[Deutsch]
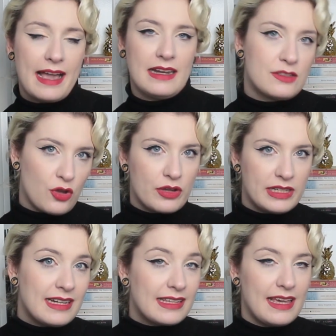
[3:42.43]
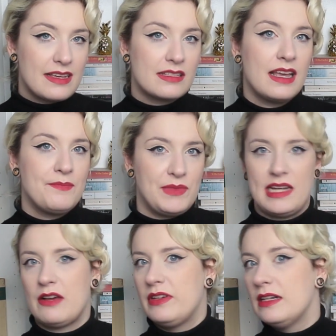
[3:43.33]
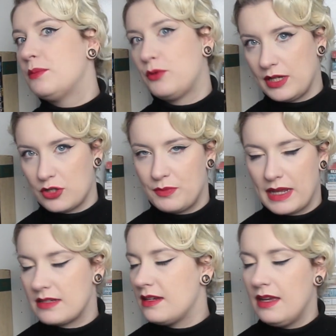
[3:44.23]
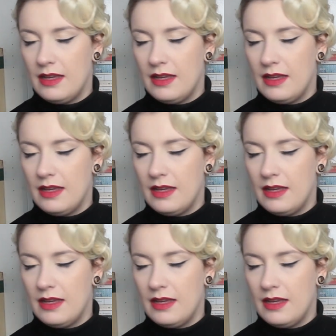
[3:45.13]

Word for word: einen trockenen Keks, der nach Vanillepudding schmeckt.